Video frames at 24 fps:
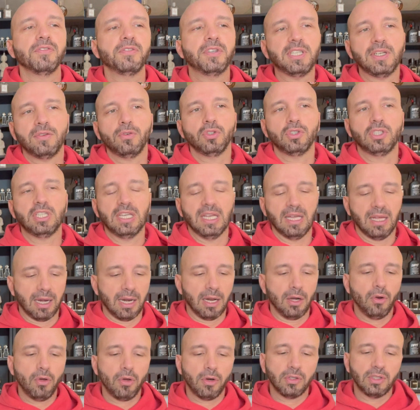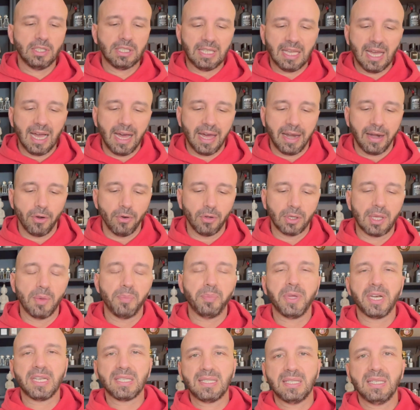Vi devo dire, loro dichiarano che
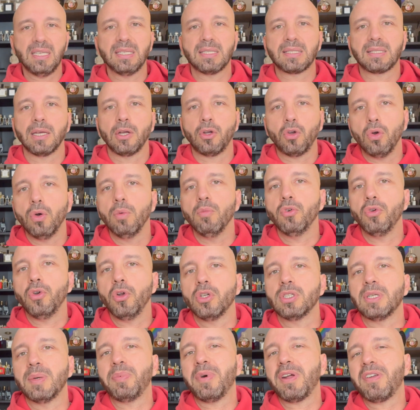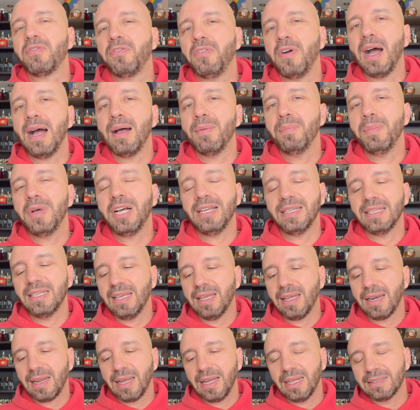persiste come un eau de parfum,
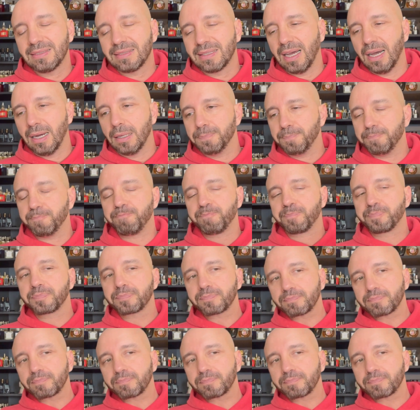in realtà